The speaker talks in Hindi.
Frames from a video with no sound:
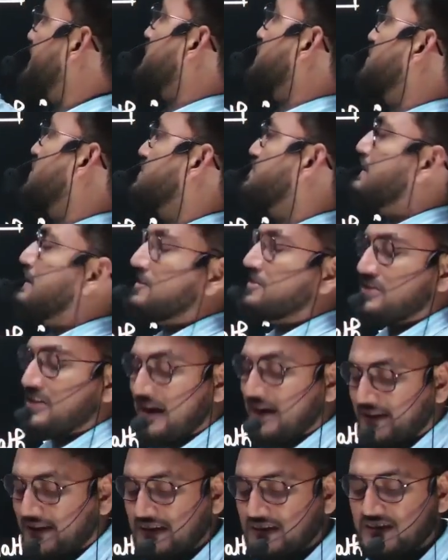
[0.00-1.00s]
जिसमें
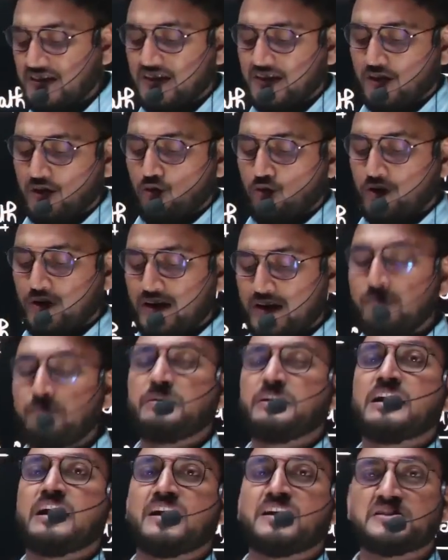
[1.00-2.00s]
स्टैटिक जीके हो गया
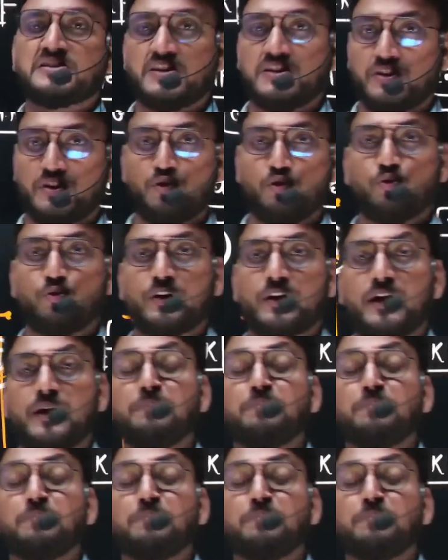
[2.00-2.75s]
बिहार जीके हो गया